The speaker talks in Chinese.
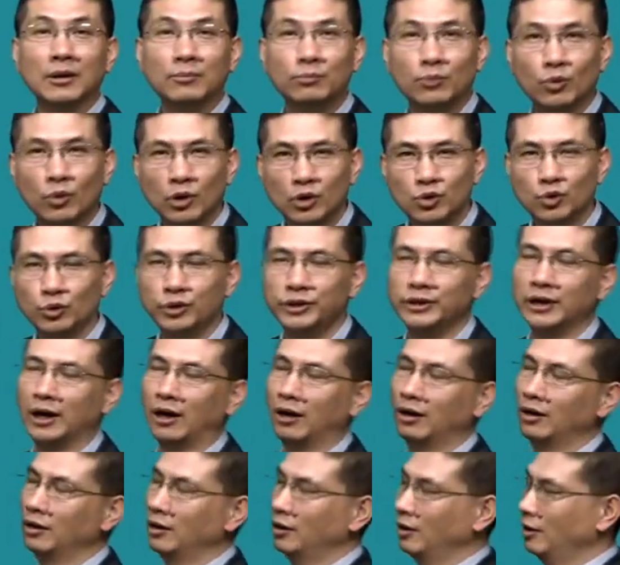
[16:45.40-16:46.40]
不过注意
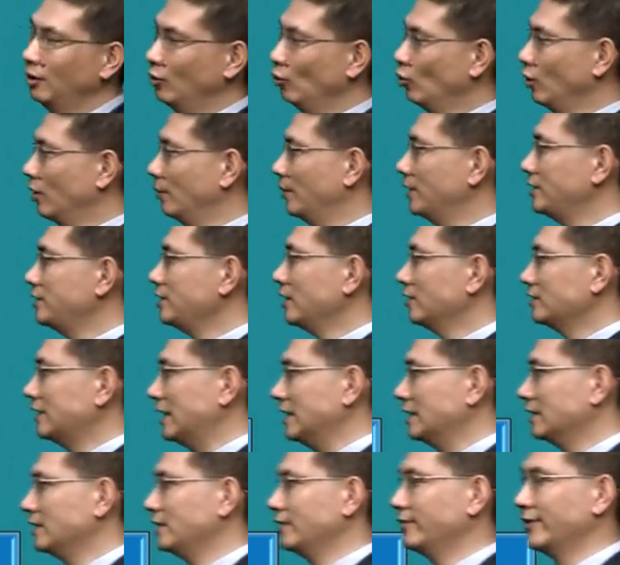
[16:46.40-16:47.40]
到我们教
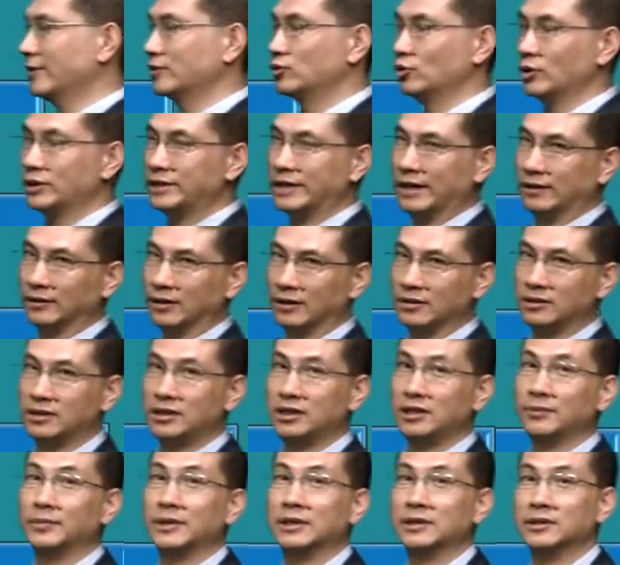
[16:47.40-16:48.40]
材这个地方所讲的
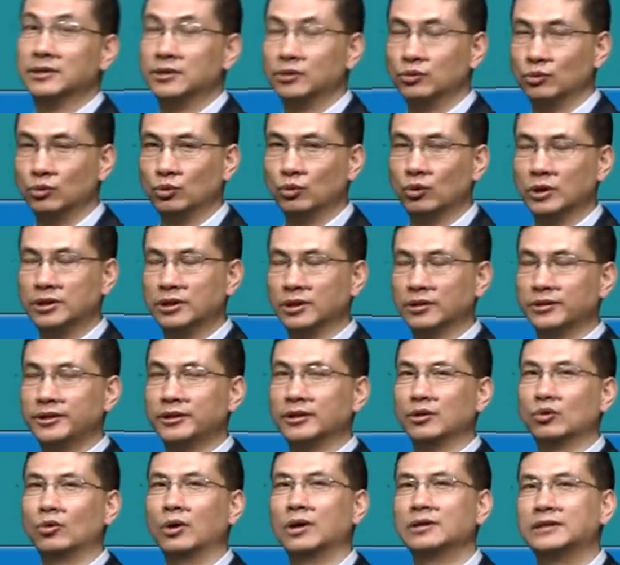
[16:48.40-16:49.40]
基本思路或整
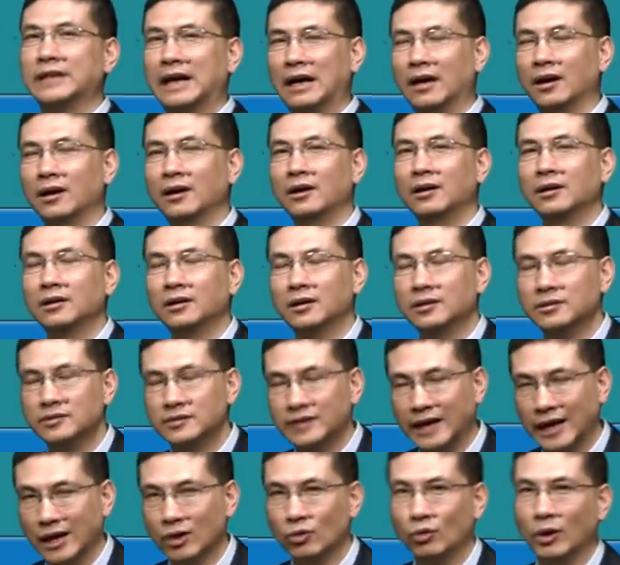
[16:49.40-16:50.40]
体的框架，跟
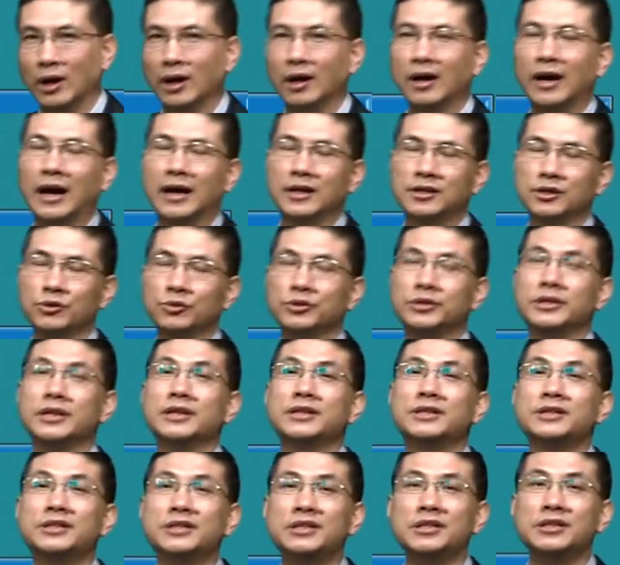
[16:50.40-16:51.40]
财管还是有
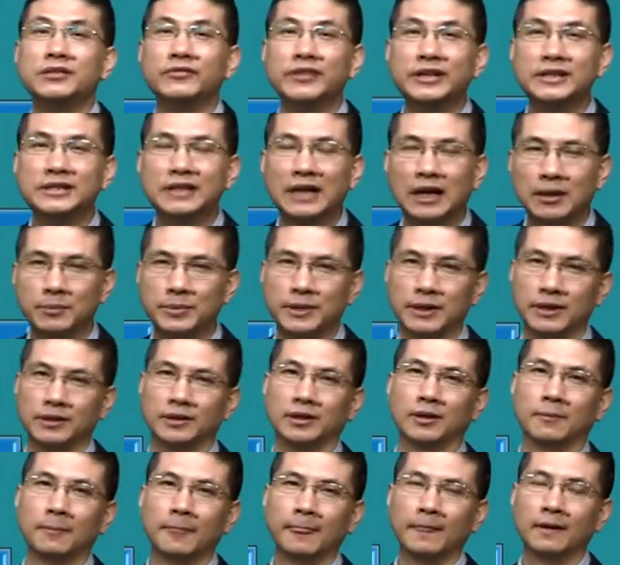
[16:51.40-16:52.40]
些细微差别
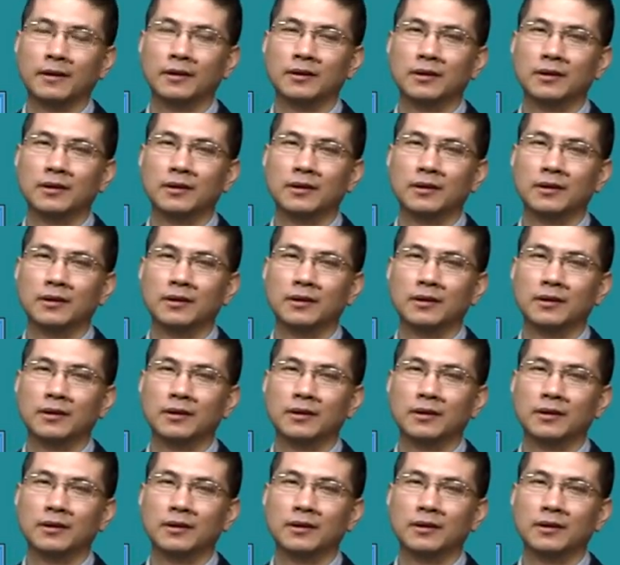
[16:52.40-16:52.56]
的，